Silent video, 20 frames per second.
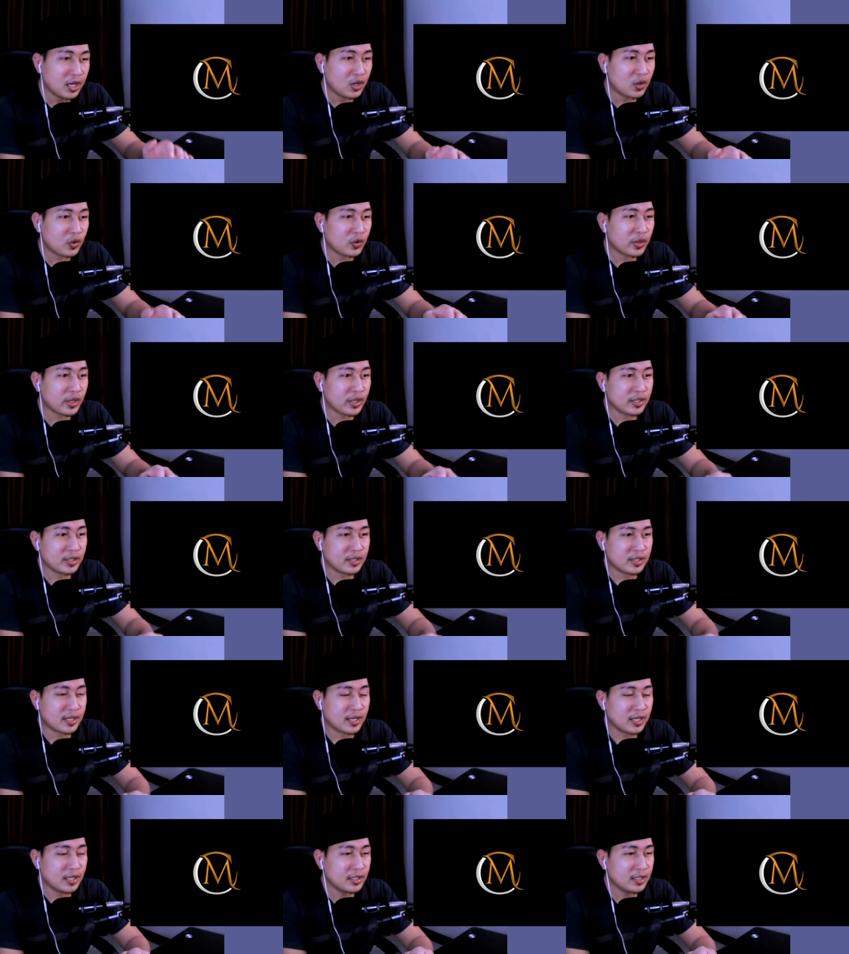Oke,
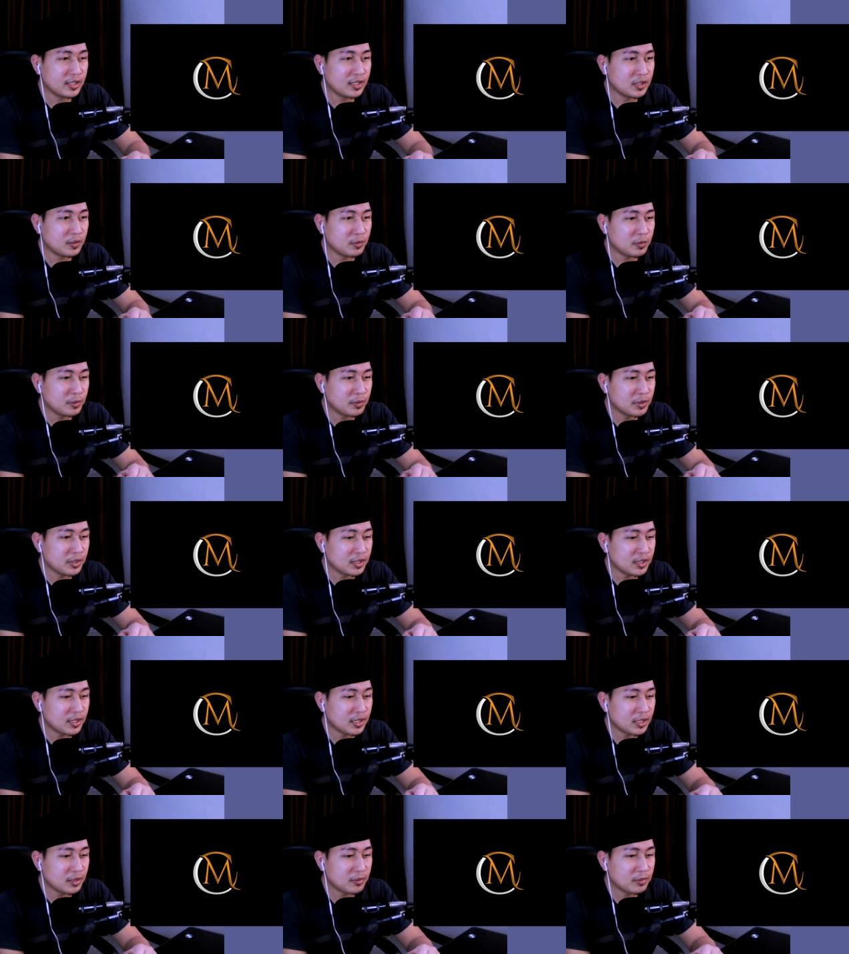kali ini teman-teman
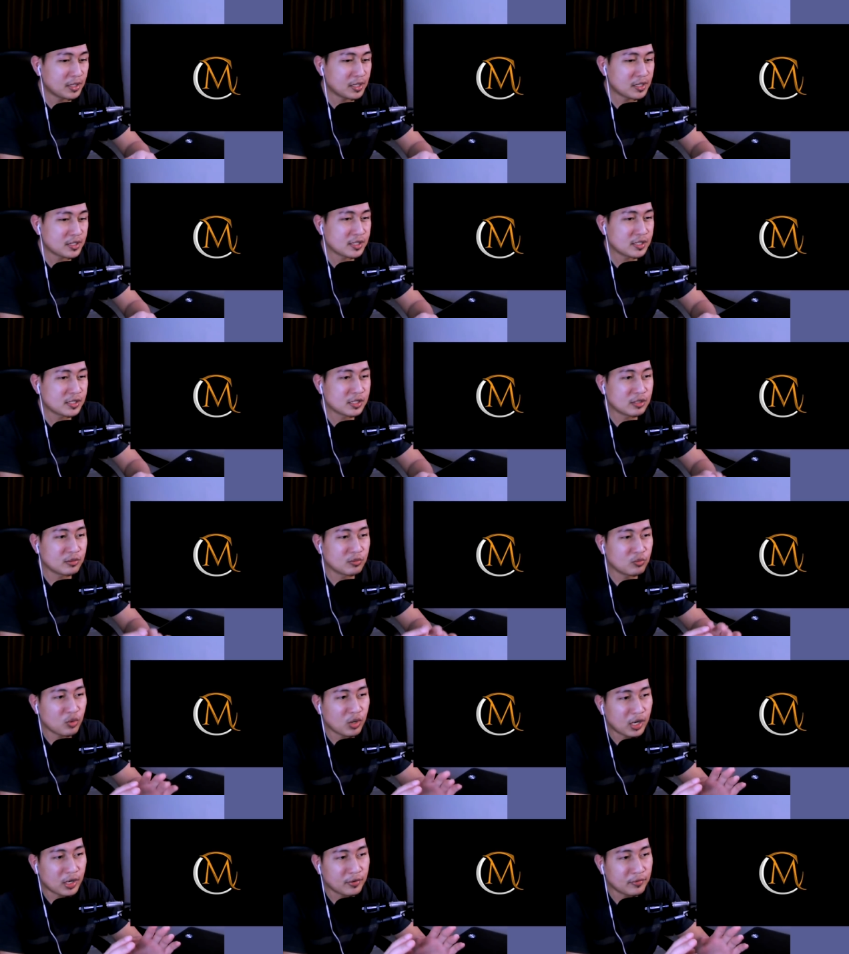kita akan merekam
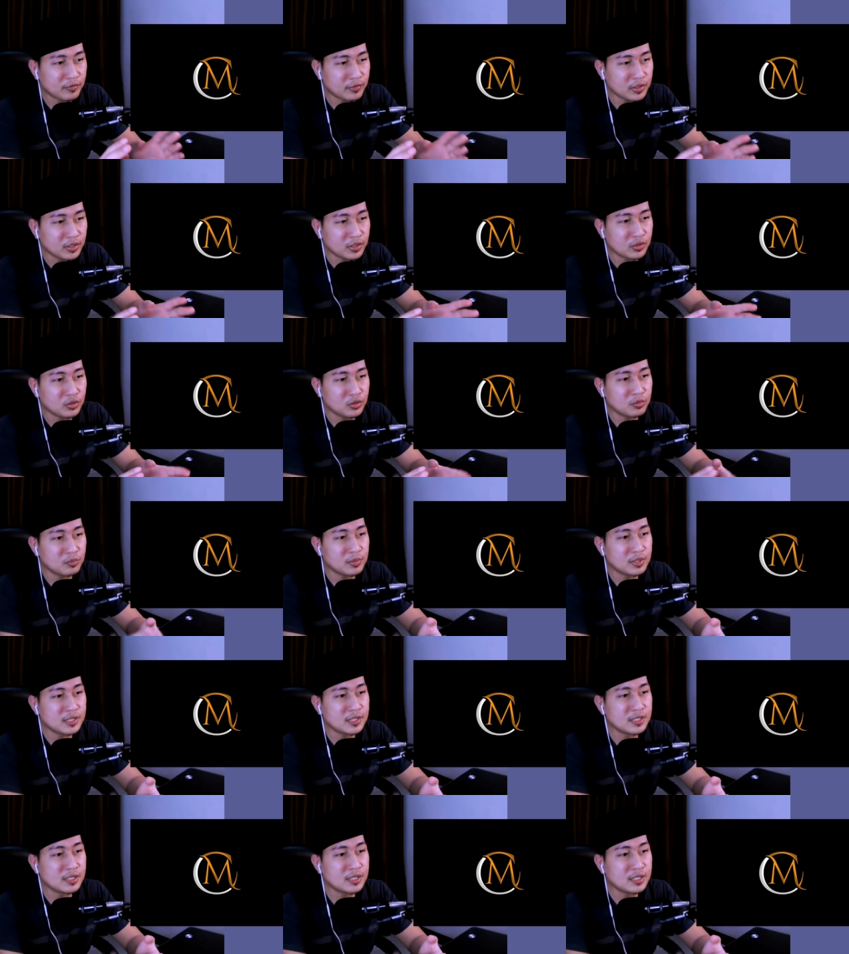sebuah video
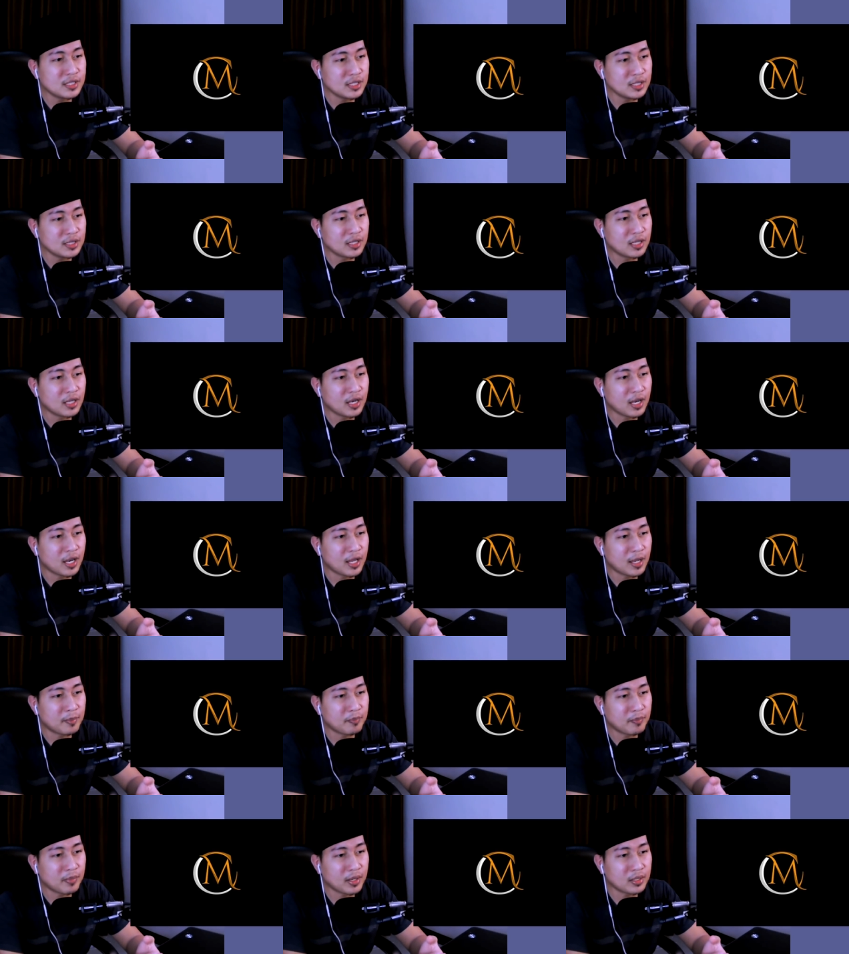Masjid
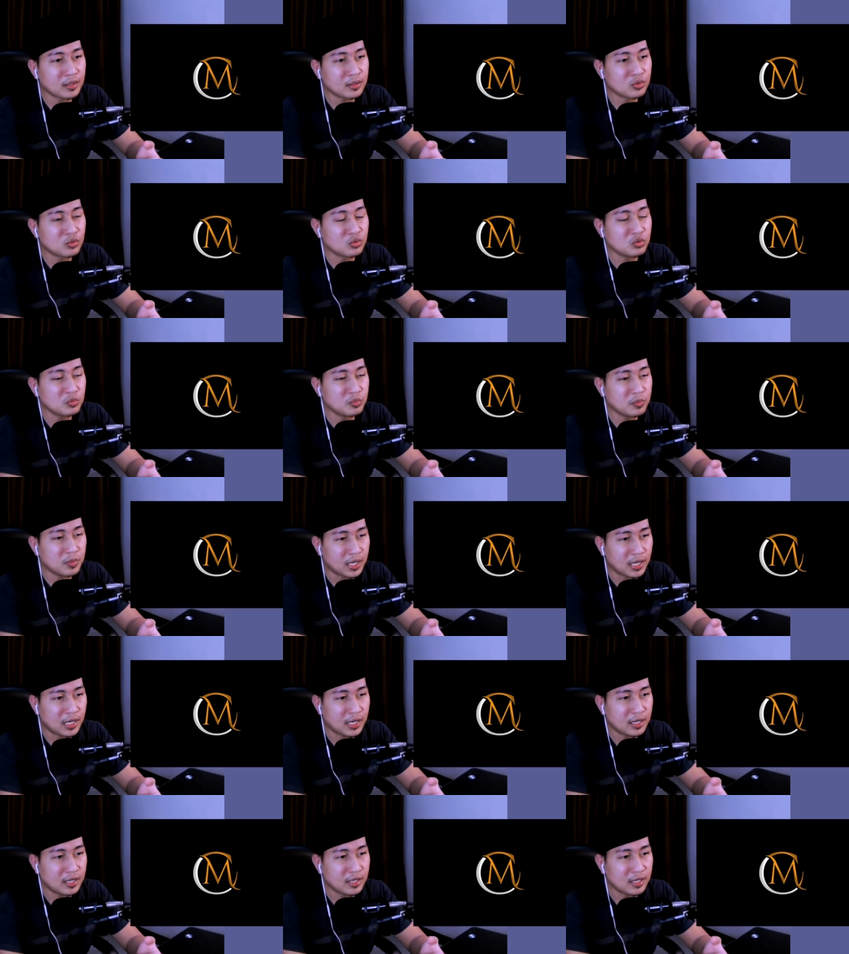8 Kubah